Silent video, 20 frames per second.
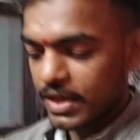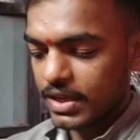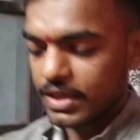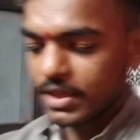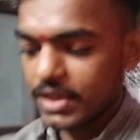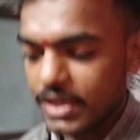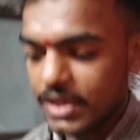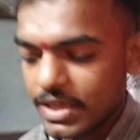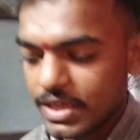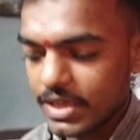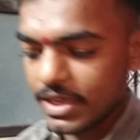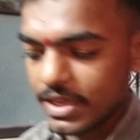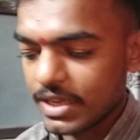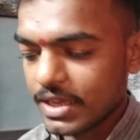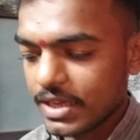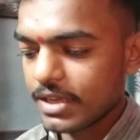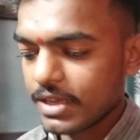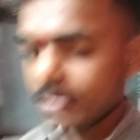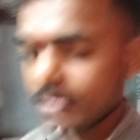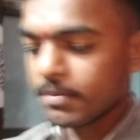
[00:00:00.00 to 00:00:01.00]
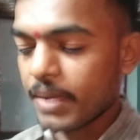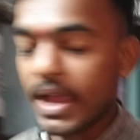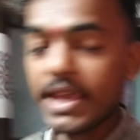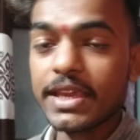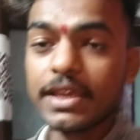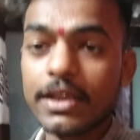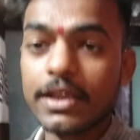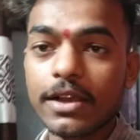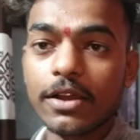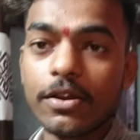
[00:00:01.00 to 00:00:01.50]
कि
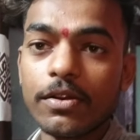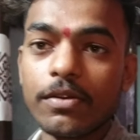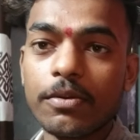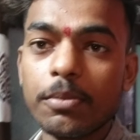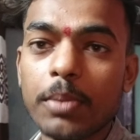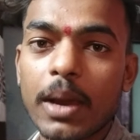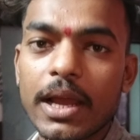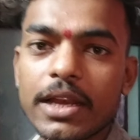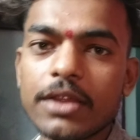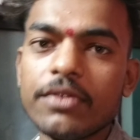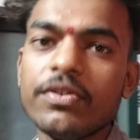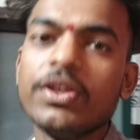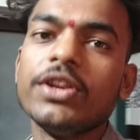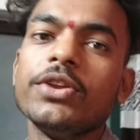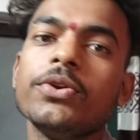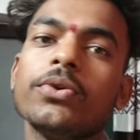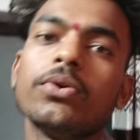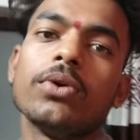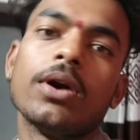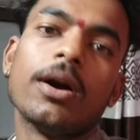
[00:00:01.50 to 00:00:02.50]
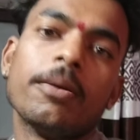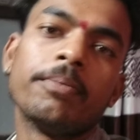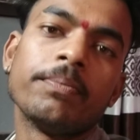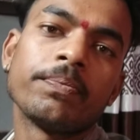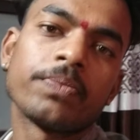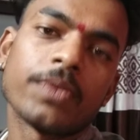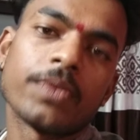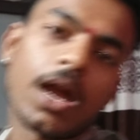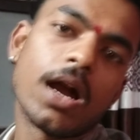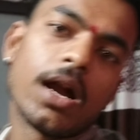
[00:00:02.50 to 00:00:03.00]
भाई कल वाली वीडियो
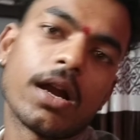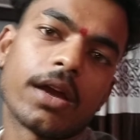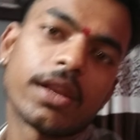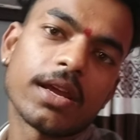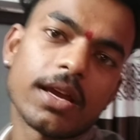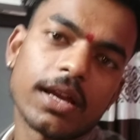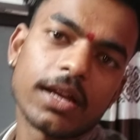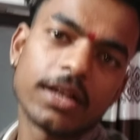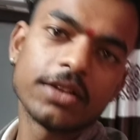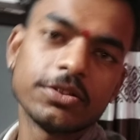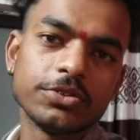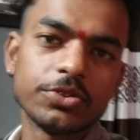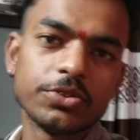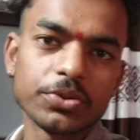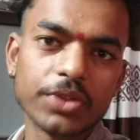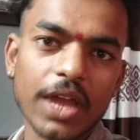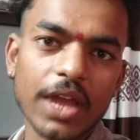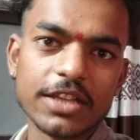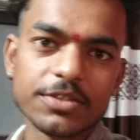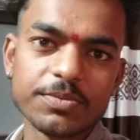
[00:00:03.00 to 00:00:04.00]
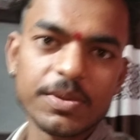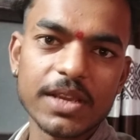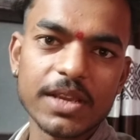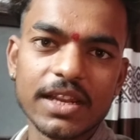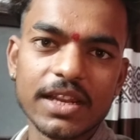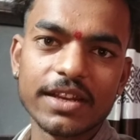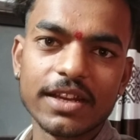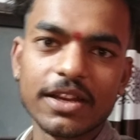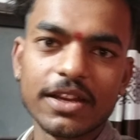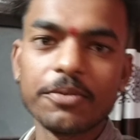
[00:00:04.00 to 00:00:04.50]
हम आगरा जो
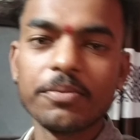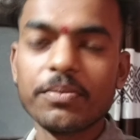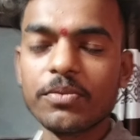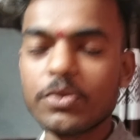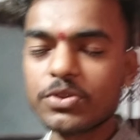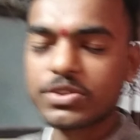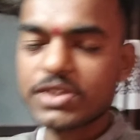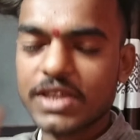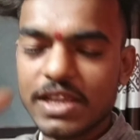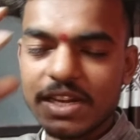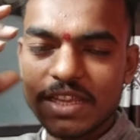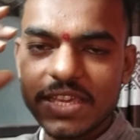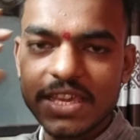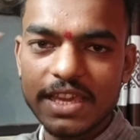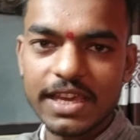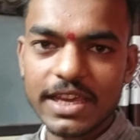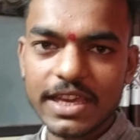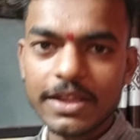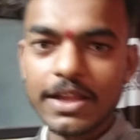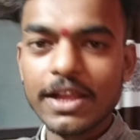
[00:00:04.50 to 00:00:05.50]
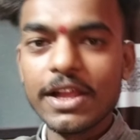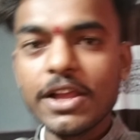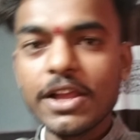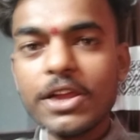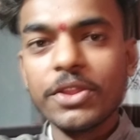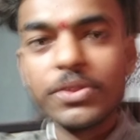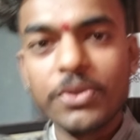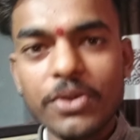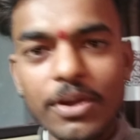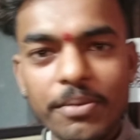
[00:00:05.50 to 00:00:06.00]
ताजमहल है ना उसके लिए है
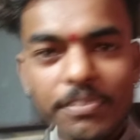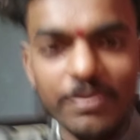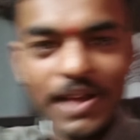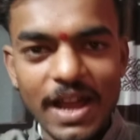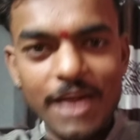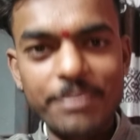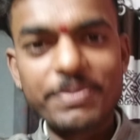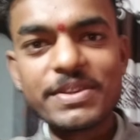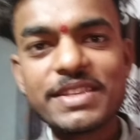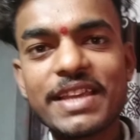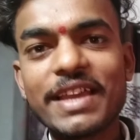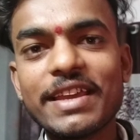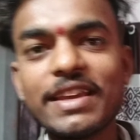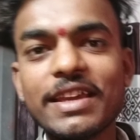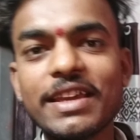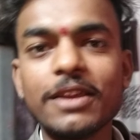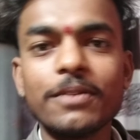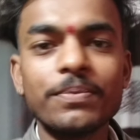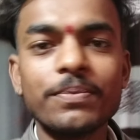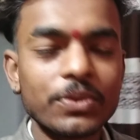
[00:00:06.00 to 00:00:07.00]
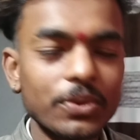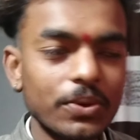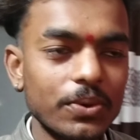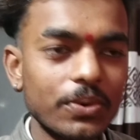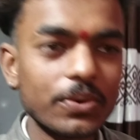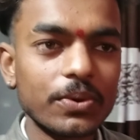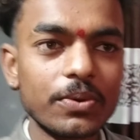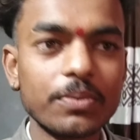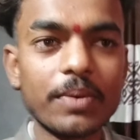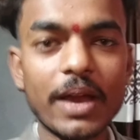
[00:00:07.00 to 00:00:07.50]
तो हम वहाँ पे जाएंगे तो
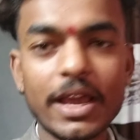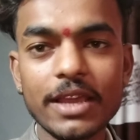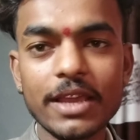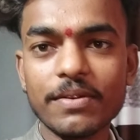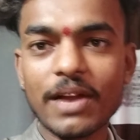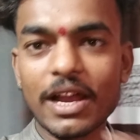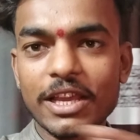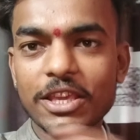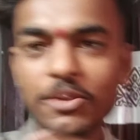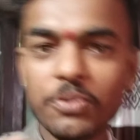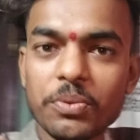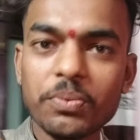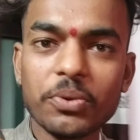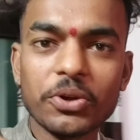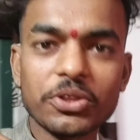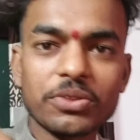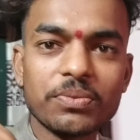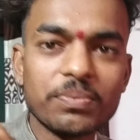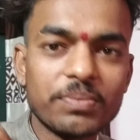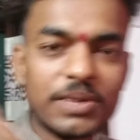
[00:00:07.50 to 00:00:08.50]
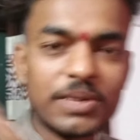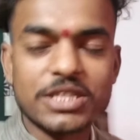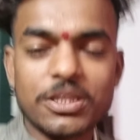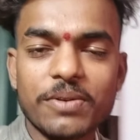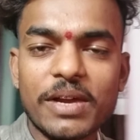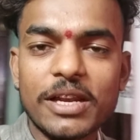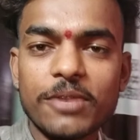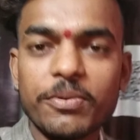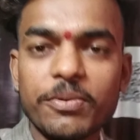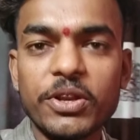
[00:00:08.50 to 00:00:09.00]
भाई वहाँ की भी बहुत
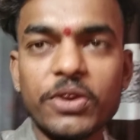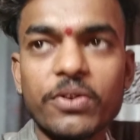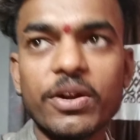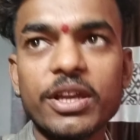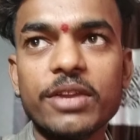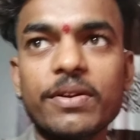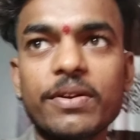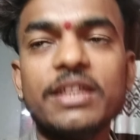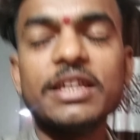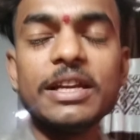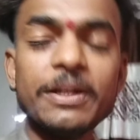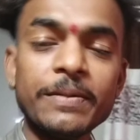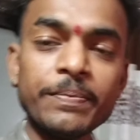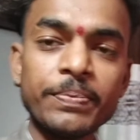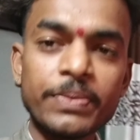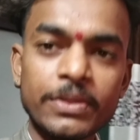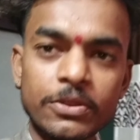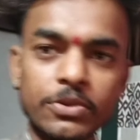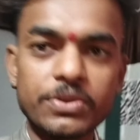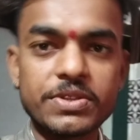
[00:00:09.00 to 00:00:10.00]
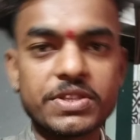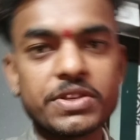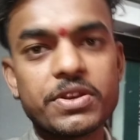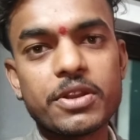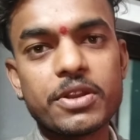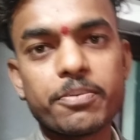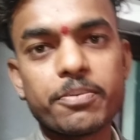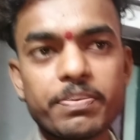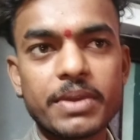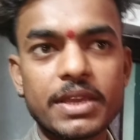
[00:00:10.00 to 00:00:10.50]
मस्त वाली वीडियो आने वाली है तो इस
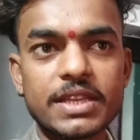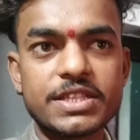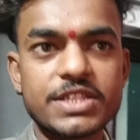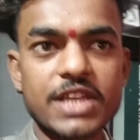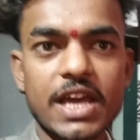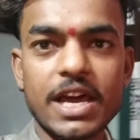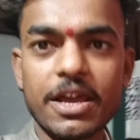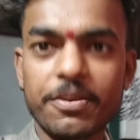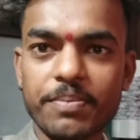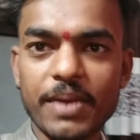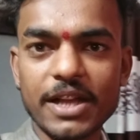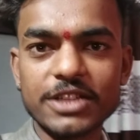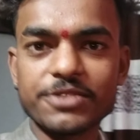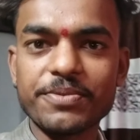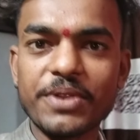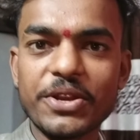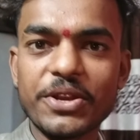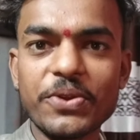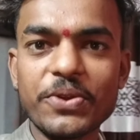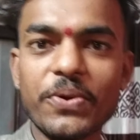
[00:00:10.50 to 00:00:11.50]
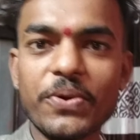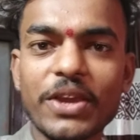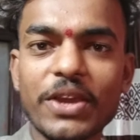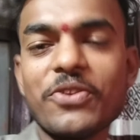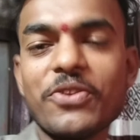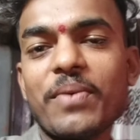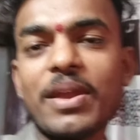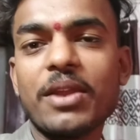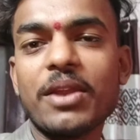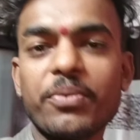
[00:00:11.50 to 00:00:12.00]
ट्रिप पे चार पांच वीडियो हो
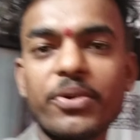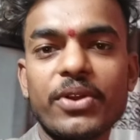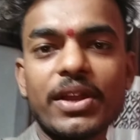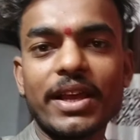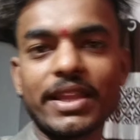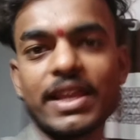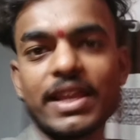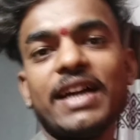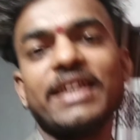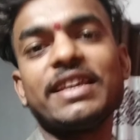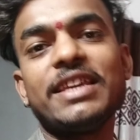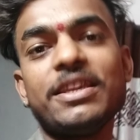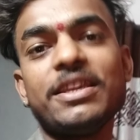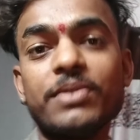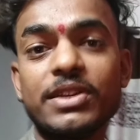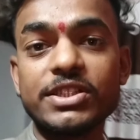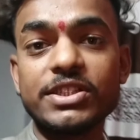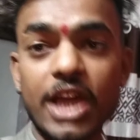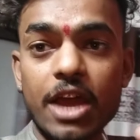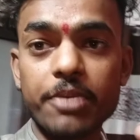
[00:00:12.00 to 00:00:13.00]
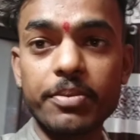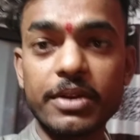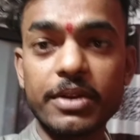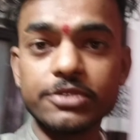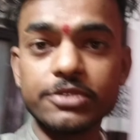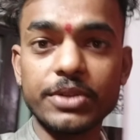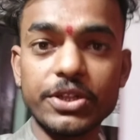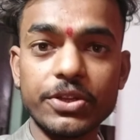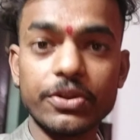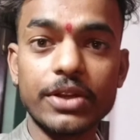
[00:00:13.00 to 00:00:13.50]
गई है मैंने बोला था कि मैं चार
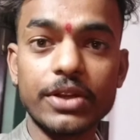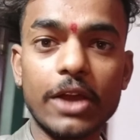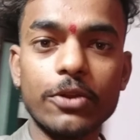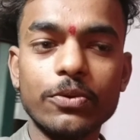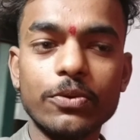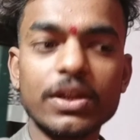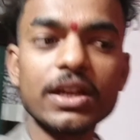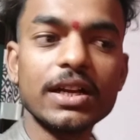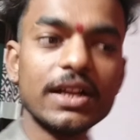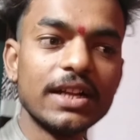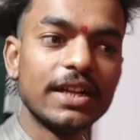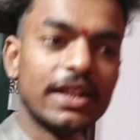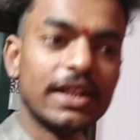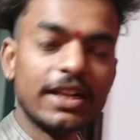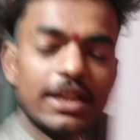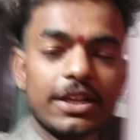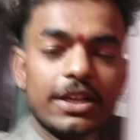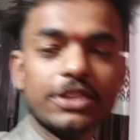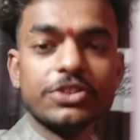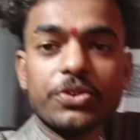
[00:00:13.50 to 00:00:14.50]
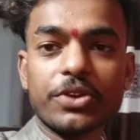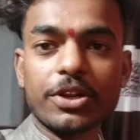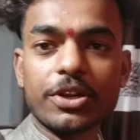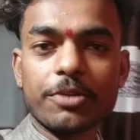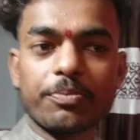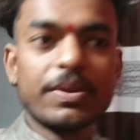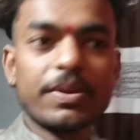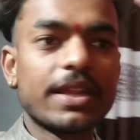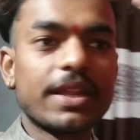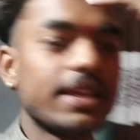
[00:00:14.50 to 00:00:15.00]
पांच वीडियो डालूंगा जो
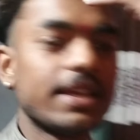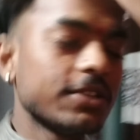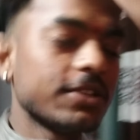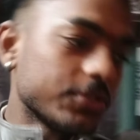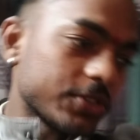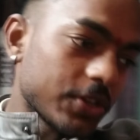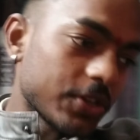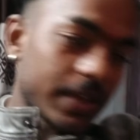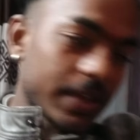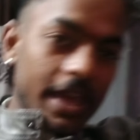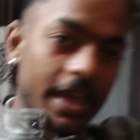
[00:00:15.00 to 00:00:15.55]
ट्रिप पे आएंगी तो चलो